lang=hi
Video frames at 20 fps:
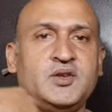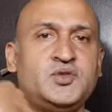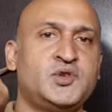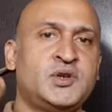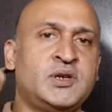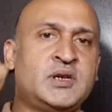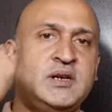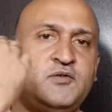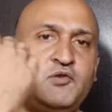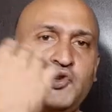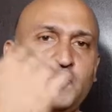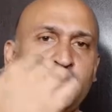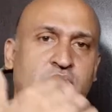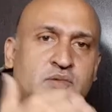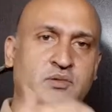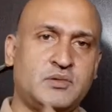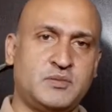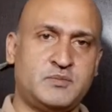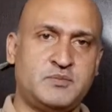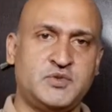जो हैं वो
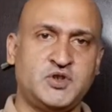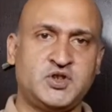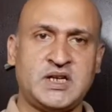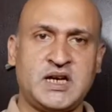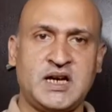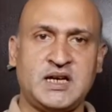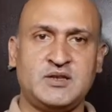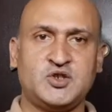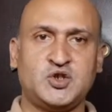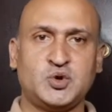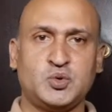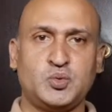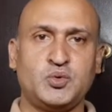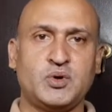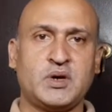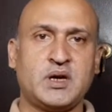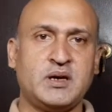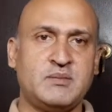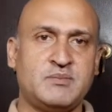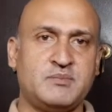शायद शुरू
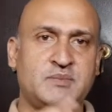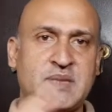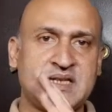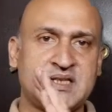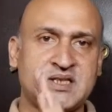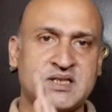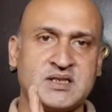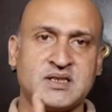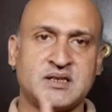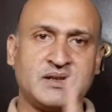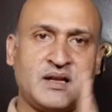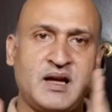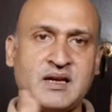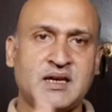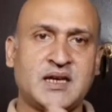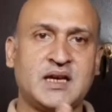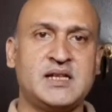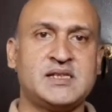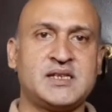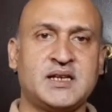के मैचेस ना
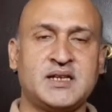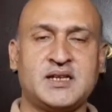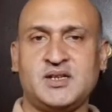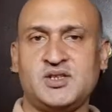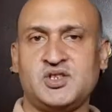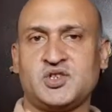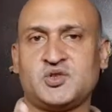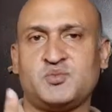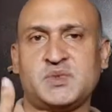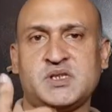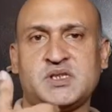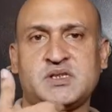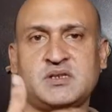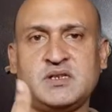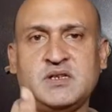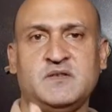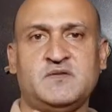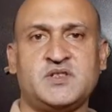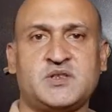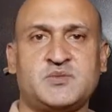खेल सके जिसमें
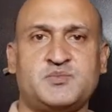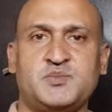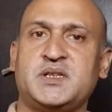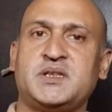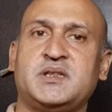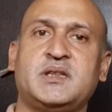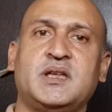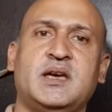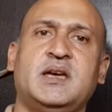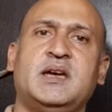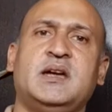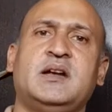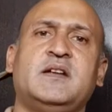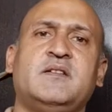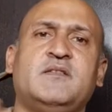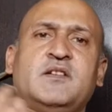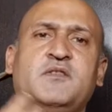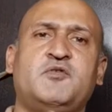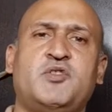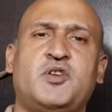स्टीव स्मिथ हैं
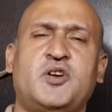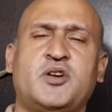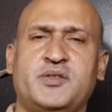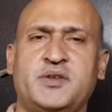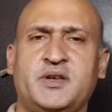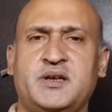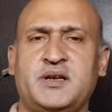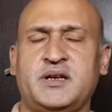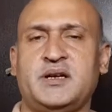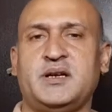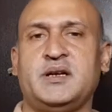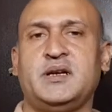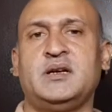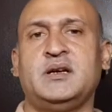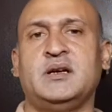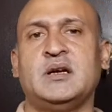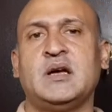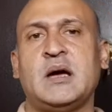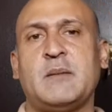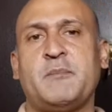डेविड वार्नर हैं
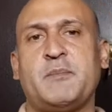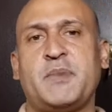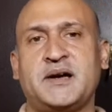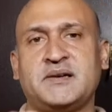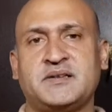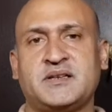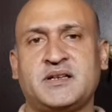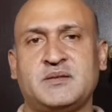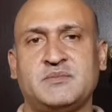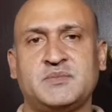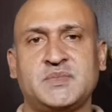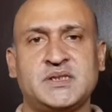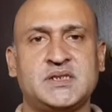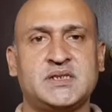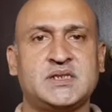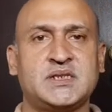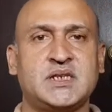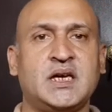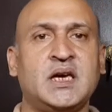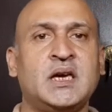पैट
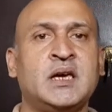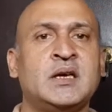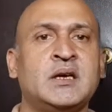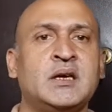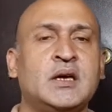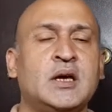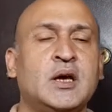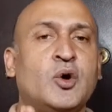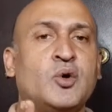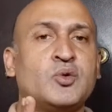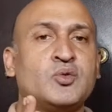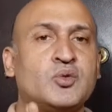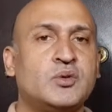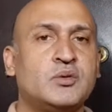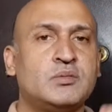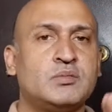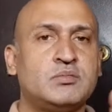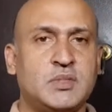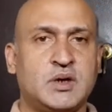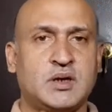कमिंस हैं
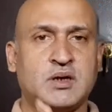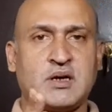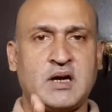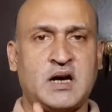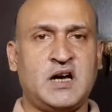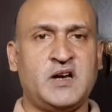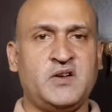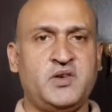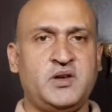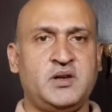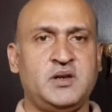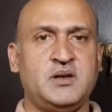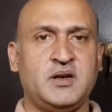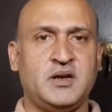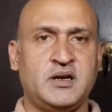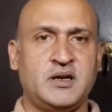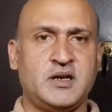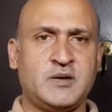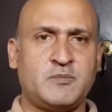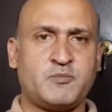तो काफ़ी
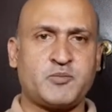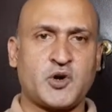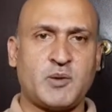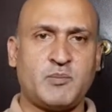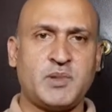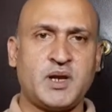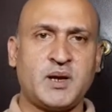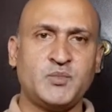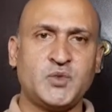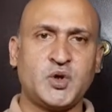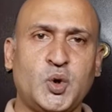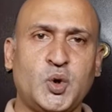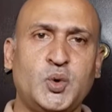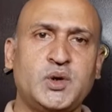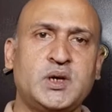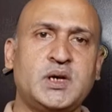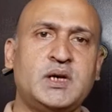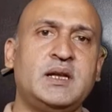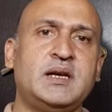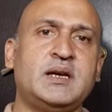प्रॉब्लम
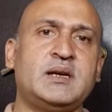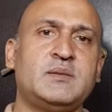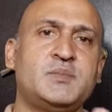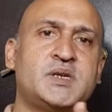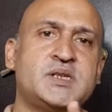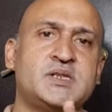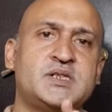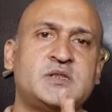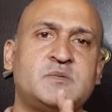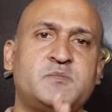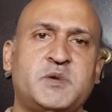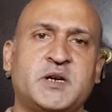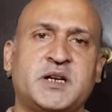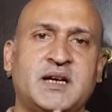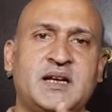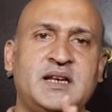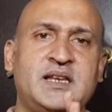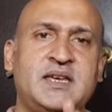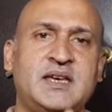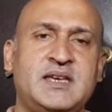होगी लेकिन ब्रजेश
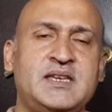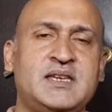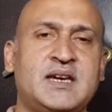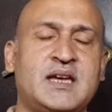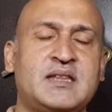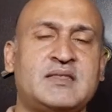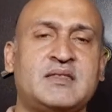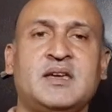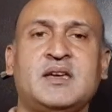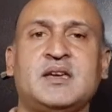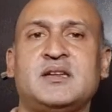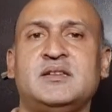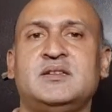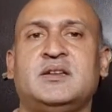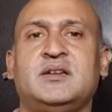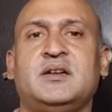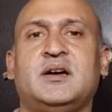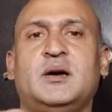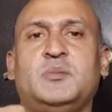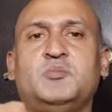पटेल यही कहते हैं कि
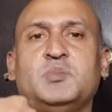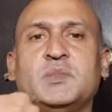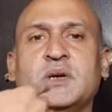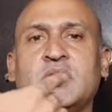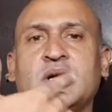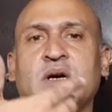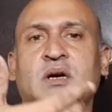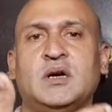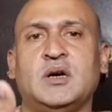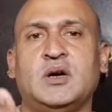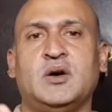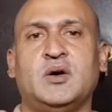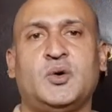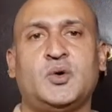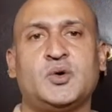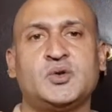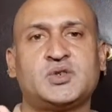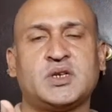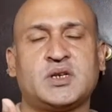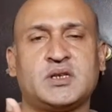जनाब
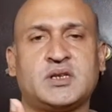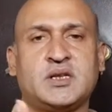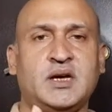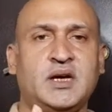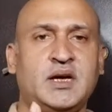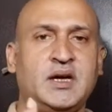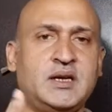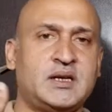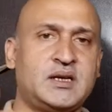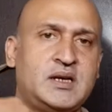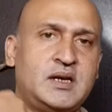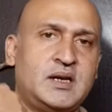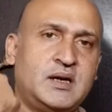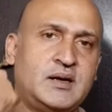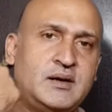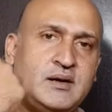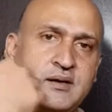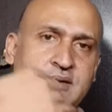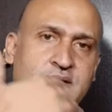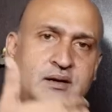हो सकता है कि
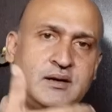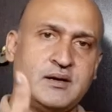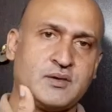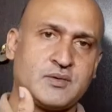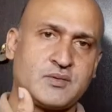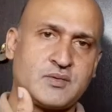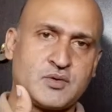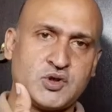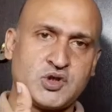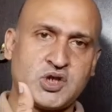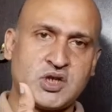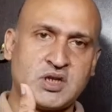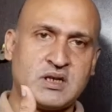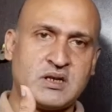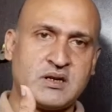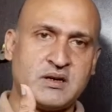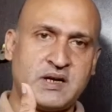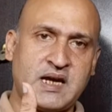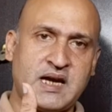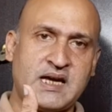कुछ
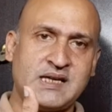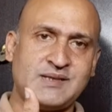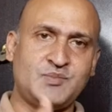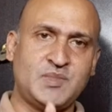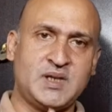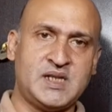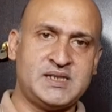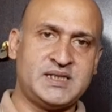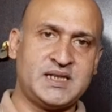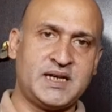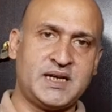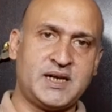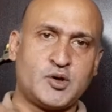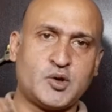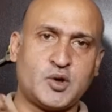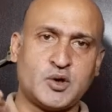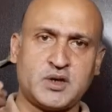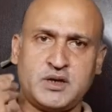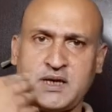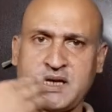रियायत मिल जाए
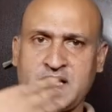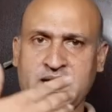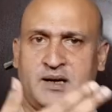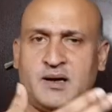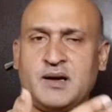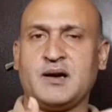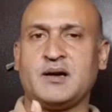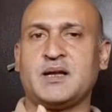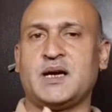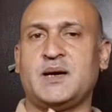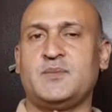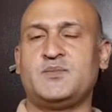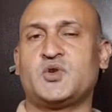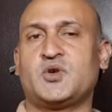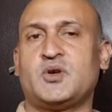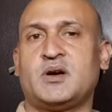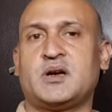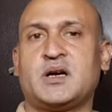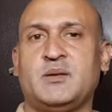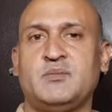क्वारंटाइन का टाइम
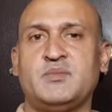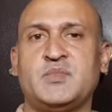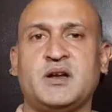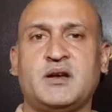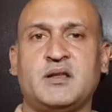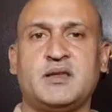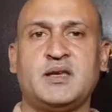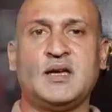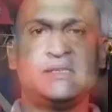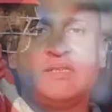थोड़ा कम कर दिया